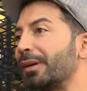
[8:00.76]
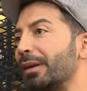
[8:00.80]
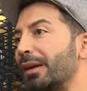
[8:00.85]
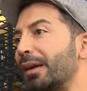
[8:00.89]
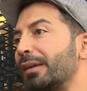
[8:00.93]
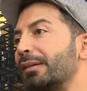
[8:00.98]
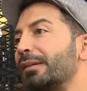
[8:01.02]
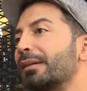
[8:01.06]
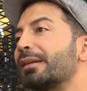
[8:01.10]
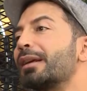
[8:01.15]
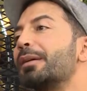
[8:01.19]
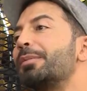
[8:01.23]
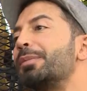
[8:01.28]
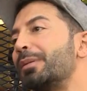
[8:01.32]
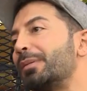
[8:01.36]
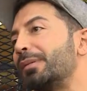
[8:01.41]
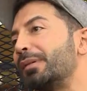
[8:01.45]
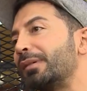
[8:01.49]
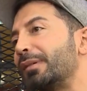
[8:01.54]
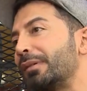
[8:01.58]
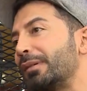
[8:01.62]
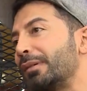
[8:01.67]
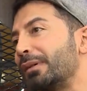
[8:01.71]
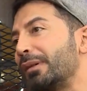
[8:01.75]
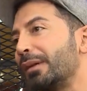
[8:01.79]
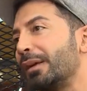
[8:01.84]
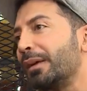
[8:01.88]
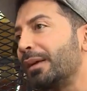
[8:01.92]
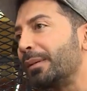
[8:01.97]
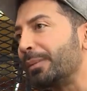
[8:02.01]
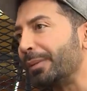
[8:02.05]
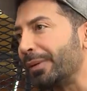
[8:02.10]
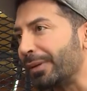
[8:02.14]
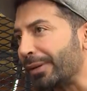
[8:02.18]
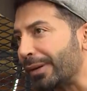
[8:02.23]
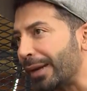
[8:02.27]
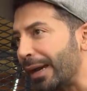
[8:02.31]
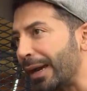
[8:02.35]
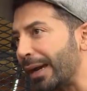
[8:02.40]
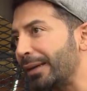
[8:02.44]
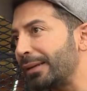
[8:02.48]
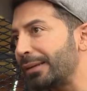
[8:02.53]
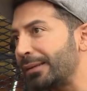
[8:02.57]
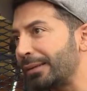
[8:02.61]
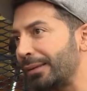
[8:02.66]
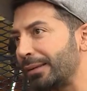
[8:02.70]
var artık hepimizin. Bir
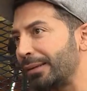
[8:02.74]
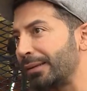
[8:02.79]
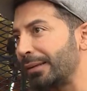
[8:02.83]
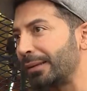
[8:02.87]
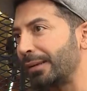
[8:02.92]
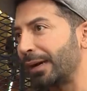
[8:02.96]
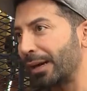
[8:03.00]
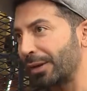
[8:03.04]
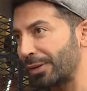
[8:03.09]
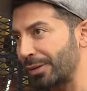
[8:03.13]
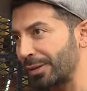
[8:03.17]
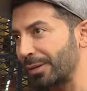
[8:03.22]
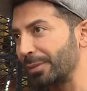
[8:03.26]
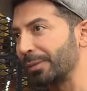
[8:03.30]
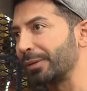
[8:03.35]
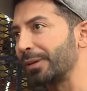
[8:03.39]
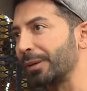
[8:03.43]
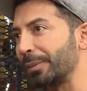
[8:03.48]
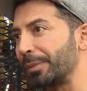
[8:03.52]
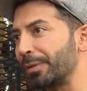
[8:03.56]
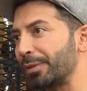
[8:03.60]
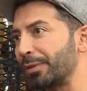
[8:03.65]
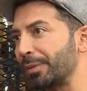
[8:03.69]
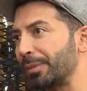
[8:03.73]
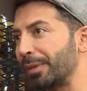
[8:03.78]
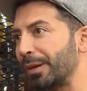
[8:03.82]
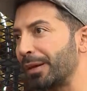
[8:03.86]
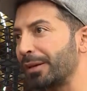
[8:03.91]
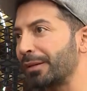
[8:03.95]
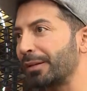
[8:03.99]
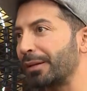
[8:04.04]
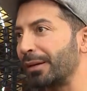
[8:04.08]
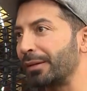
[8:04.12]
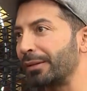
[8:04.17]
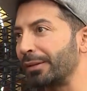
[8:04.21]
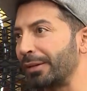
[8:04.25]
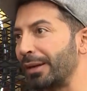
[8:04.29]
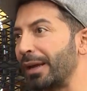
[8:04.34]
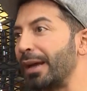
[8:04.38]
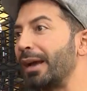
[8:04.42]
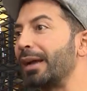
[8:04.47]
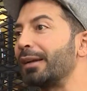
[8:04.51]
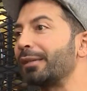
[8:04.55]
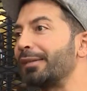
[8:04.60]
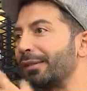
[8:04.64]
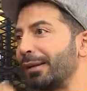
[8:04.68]
reel e, aşkım kapışmak,
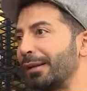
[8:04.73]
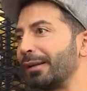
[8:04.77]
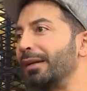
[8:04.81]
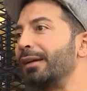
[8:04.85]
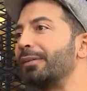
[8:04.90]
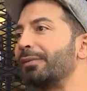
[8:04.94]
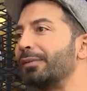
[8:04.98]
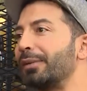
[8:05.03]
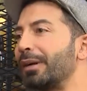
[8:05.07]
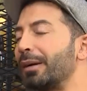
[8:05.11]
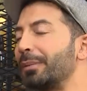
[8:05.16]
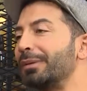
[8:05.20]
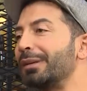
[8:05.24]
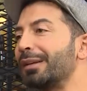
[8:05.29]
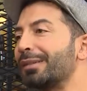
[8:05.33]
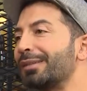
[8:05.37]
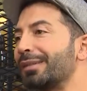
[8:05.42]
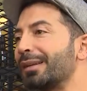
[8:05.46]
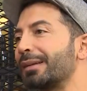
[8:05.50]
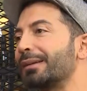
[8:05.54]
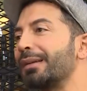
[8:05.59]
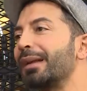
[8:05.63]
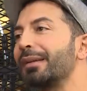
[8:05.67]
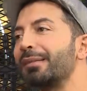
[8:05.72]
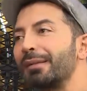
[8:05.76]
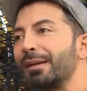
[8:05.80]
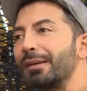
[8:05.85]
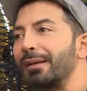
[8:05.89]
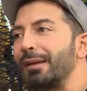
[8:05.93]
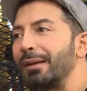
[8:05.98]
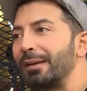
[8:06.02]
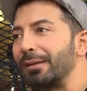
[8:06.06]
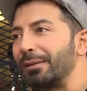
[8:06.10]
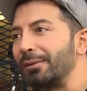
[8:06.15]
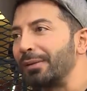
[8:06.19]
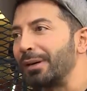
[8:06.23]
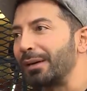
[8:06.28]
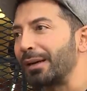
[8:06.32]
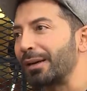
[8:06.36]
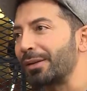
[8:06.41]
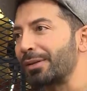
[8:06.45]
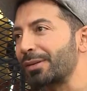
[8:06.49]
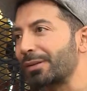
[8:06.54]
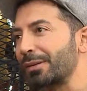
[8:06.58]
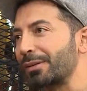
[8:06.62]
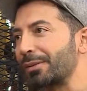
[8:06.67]
reel Selen var. Bir de sanal Selen var,
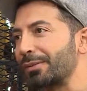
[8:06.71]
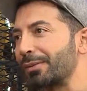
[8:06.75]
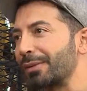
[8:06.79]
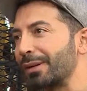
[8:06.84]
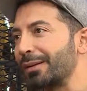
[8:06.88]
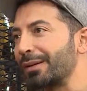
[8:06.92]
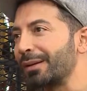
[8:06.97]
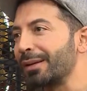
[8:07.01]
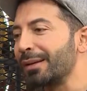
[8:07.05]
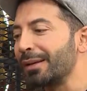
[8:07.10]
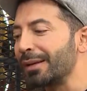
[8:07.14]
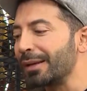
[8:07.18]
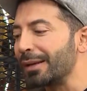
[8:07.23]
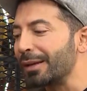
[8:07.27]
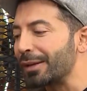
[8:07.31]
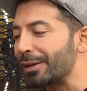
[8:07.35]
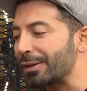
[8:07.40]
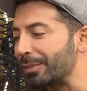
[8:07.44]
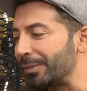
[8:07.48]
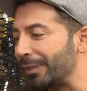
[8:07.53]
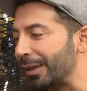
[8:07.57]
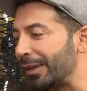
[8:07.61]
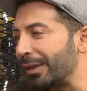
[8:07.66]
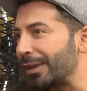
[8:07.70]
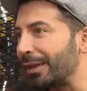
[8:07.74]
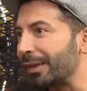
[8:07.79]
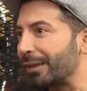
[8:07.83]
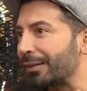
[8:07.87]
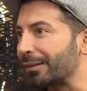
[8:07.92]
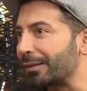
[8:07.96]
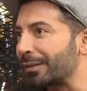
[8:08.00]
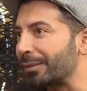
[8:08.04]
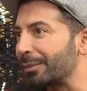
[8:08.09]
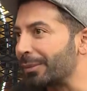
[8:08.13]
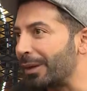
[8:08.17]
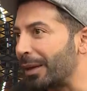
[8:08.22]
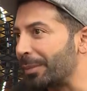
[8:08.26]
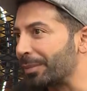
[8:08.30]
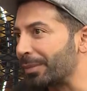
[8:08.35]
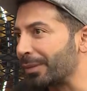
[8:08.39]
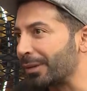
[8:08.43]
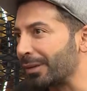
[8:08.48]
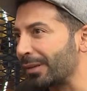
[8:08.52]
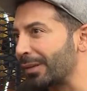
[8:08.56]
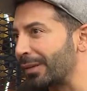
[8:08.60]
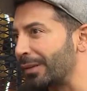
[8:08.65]
aşkım var. Şimdi nereye yatırım
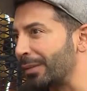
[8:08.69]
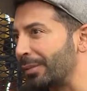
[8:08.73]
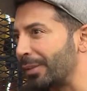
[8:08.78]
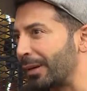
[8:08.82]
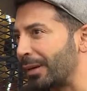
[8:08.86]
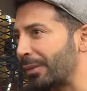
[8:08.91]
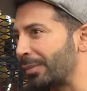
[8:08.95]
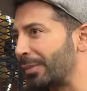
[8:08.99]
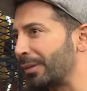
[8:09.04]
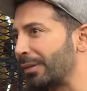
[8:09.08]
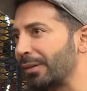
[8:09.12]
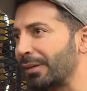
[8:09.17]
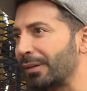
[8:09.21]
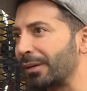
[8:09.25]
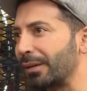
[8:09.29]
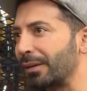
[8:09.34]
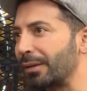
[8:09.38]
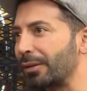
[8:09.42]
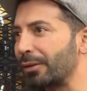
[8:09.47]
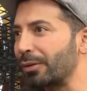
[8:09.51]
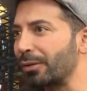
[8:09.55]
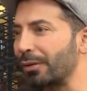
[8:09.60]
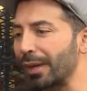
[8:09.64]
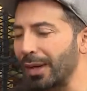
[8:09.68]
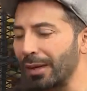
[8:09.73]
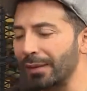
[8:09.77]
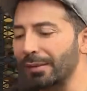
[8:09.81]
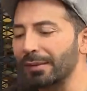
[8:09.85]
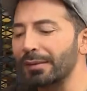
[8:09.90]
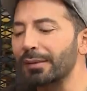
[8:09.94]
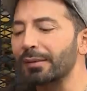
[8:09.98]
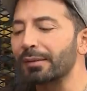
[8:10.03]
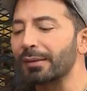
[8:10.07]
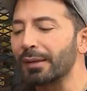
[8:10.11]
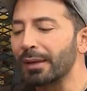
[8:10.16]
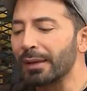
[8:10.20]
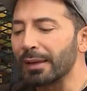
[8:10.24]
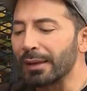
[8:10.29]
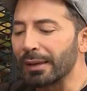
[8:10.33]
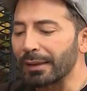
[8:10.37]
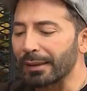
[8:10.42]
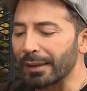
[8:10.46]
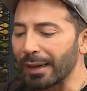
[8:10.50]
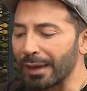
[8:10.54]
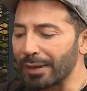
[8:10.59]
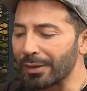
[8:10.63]
yaptığınıza iyi bakmanız gerekiyor. Eğer siz
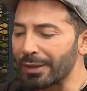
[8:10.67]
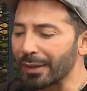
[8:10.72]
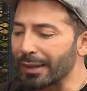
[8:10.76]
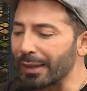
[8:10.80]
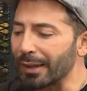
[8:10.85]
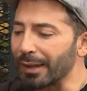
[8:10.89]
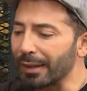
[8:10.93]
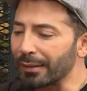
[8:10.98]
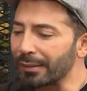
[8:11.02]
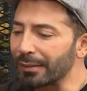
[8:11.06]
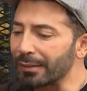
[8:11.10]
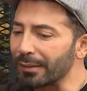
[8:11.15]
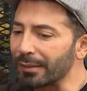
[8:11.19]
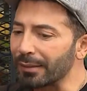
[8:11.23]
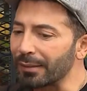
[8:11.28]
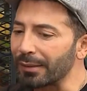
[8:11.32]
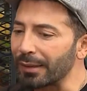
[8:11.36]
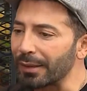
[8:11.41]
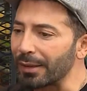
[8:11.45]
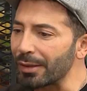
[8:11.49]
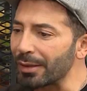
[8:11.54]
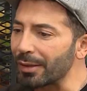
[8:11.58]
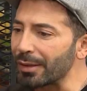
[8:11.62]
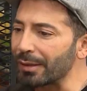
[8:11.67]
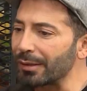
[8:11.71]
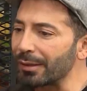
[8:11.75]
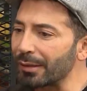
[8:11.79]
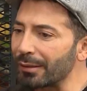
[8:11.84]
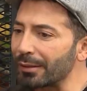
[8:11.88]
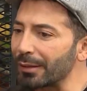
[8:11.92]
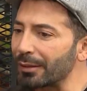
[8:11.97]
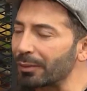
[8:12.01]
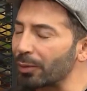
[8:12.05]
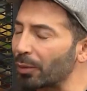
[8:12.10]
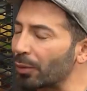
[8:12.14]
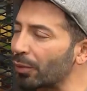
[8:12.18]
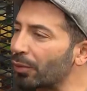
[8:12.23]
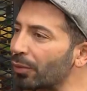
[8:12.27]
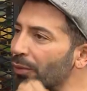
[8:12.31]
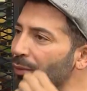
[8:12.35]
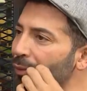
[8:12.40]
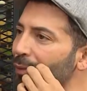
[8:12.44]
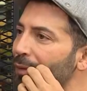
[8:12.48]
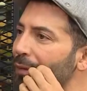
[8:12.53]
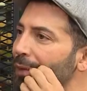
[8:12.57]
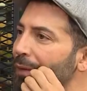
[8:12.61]
gerçek hayatınızda eşinizle,
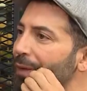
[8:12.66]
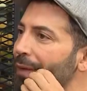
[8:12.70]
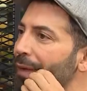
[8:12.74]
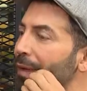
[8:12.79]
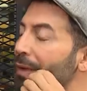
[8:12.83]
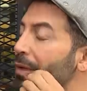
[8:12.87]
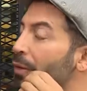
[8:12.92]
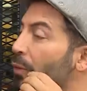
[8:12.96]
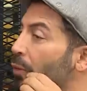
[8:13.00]
dostunuzla,